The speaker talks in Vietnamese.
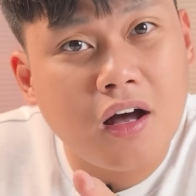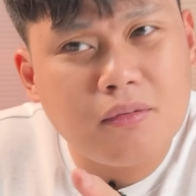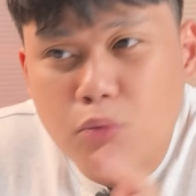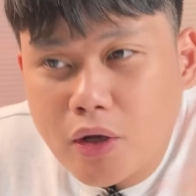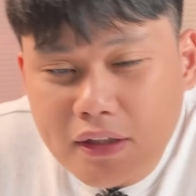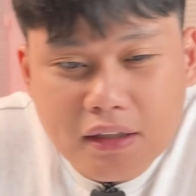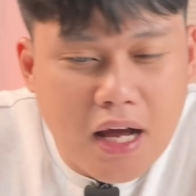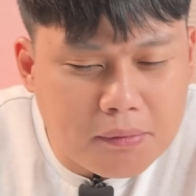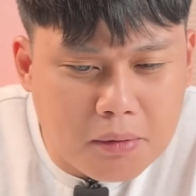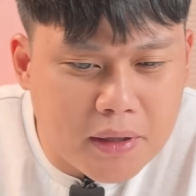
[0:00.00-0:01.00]
đó một cái tính
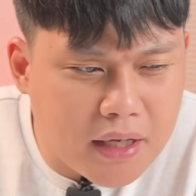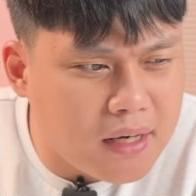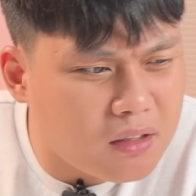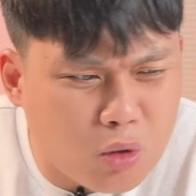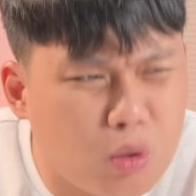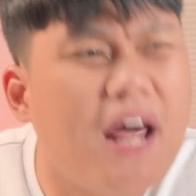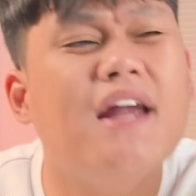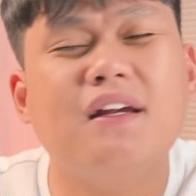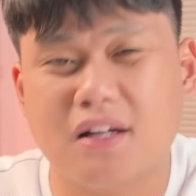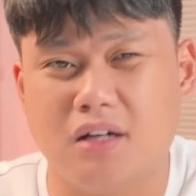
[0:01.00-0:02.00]
năng mà mình nghĩ là nó
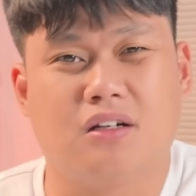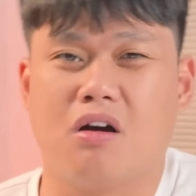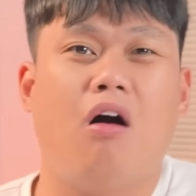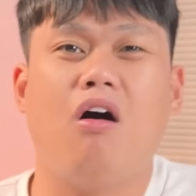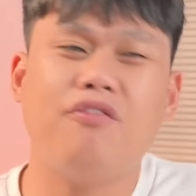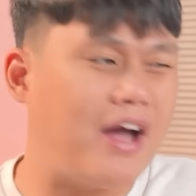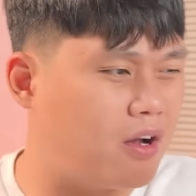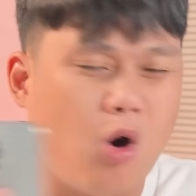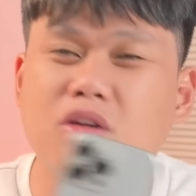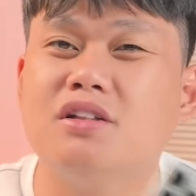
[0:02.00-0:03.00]
nên cần có phải
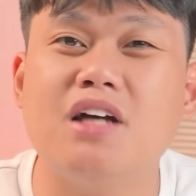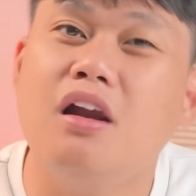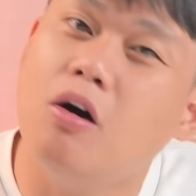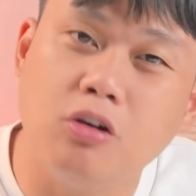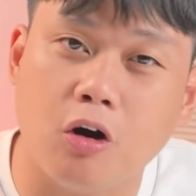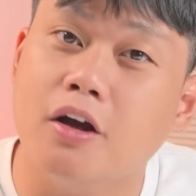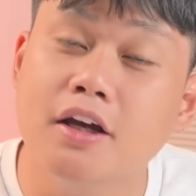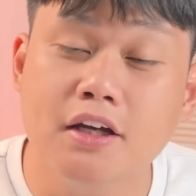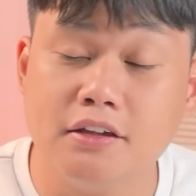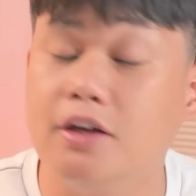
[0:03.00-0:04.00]
có từ rất là lâu rồi
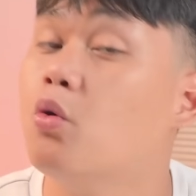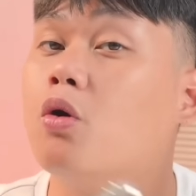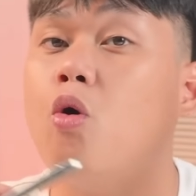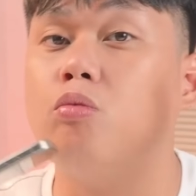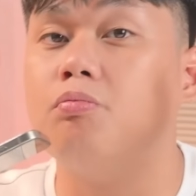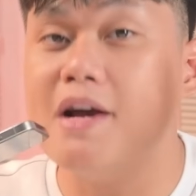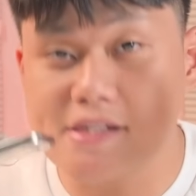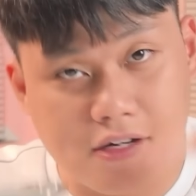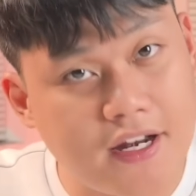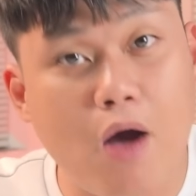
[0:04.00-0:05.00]
thì cuối cùng bây
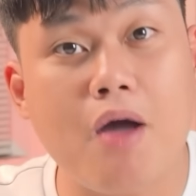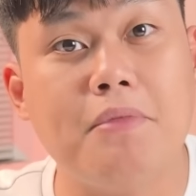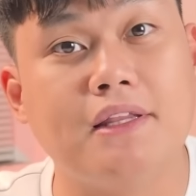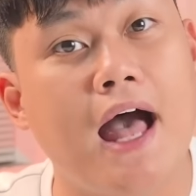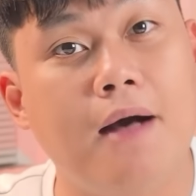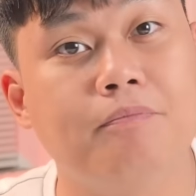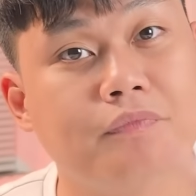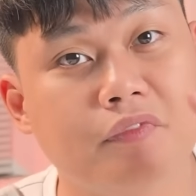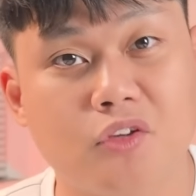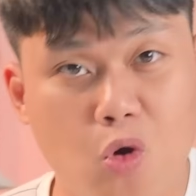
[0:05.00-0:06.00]
giờ đến iOS 18
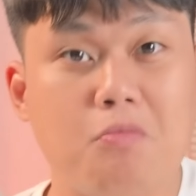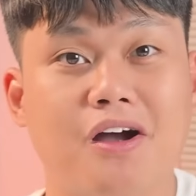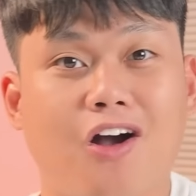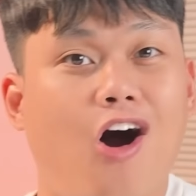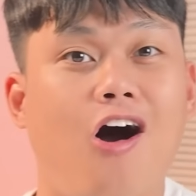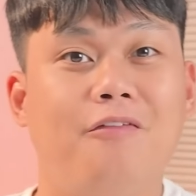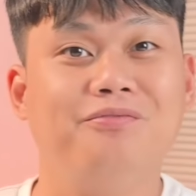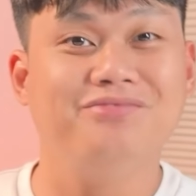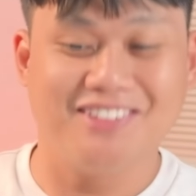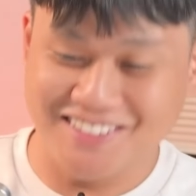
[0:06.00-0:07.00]
cũng mới có
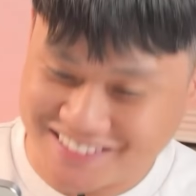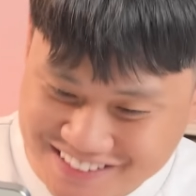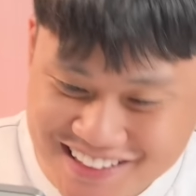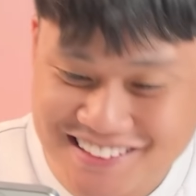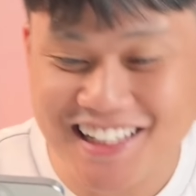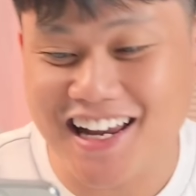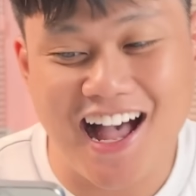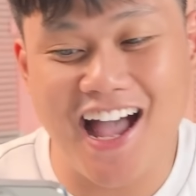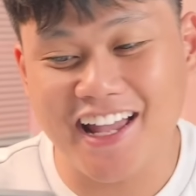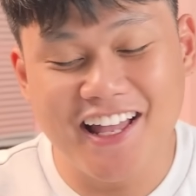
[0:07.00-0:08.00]
rất rất là
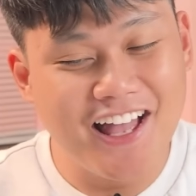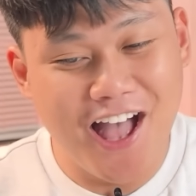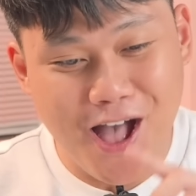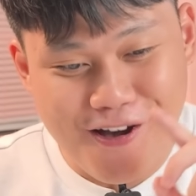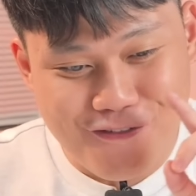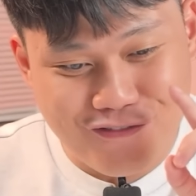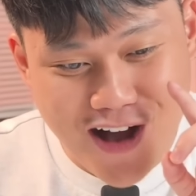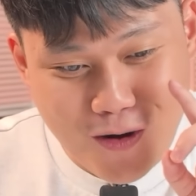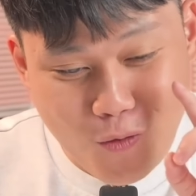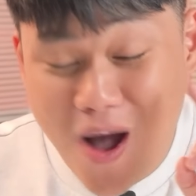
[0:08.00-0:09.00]
hay
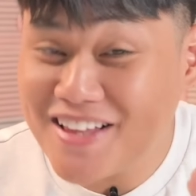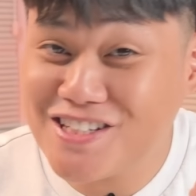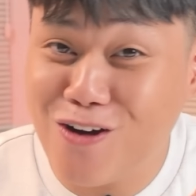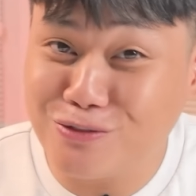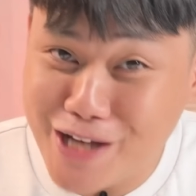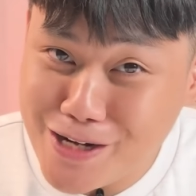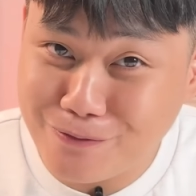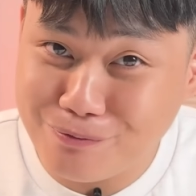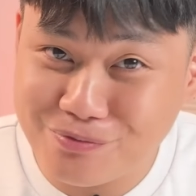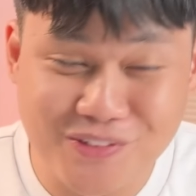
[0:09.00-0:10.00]
và quan trọng nhất
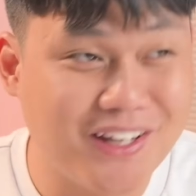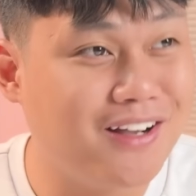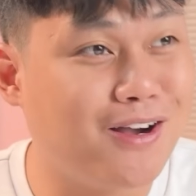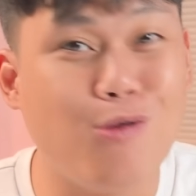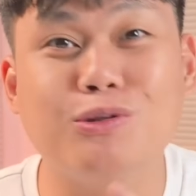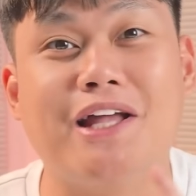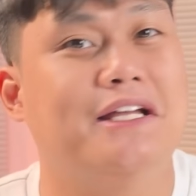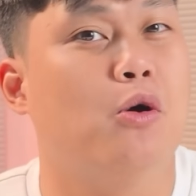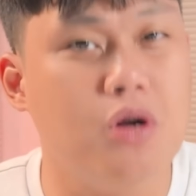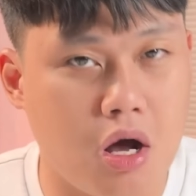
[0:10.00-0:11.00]
không thể
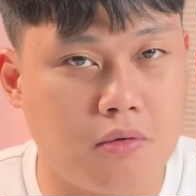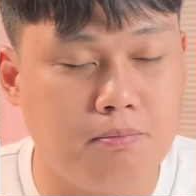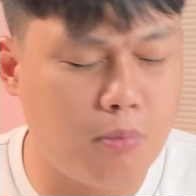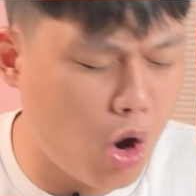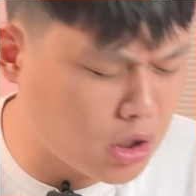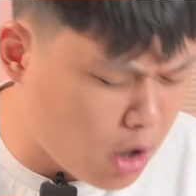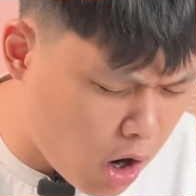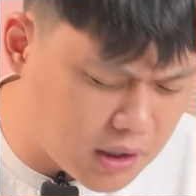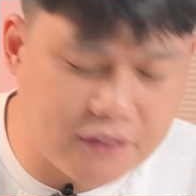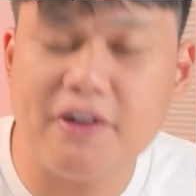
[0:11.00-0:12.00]
thiếu được món
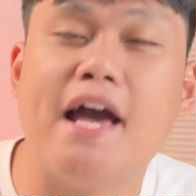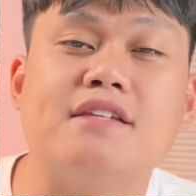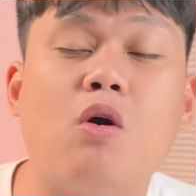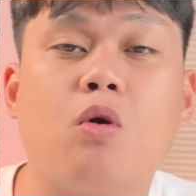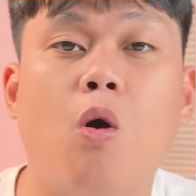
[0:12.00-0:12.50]
ngon thì phải để sau